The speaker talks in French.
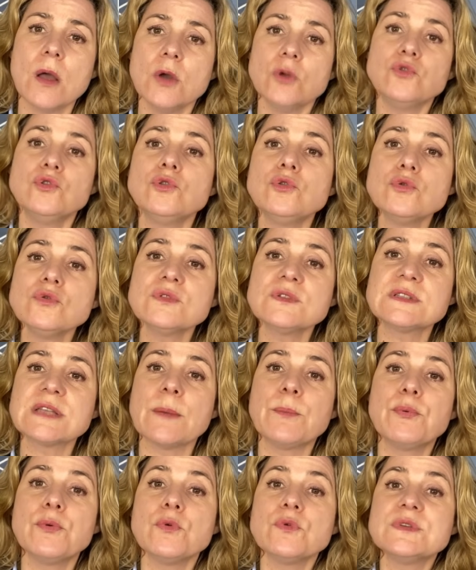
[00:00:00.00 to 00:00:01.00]
Du coup,
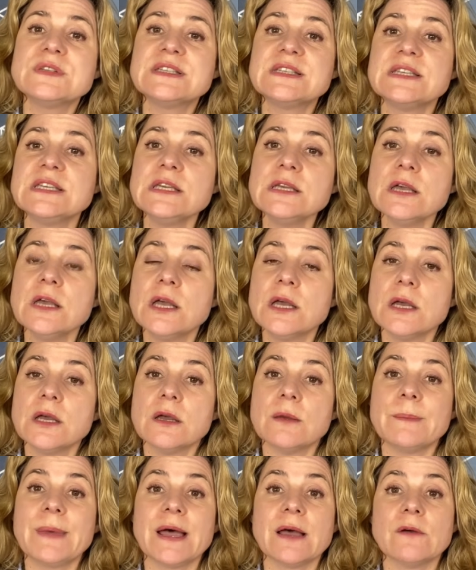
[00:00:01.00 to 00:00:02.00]
ça peut aussi
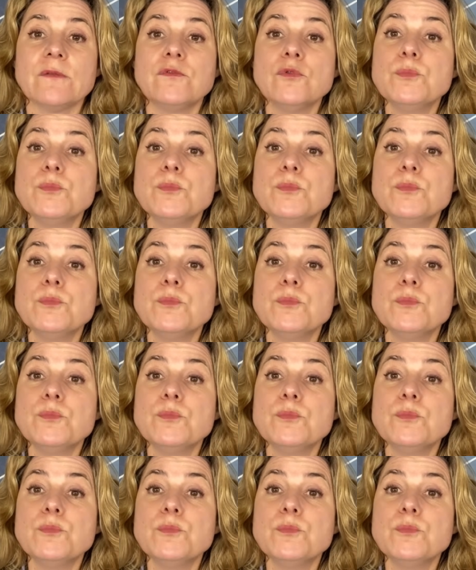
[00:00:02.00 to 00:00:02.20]
bah,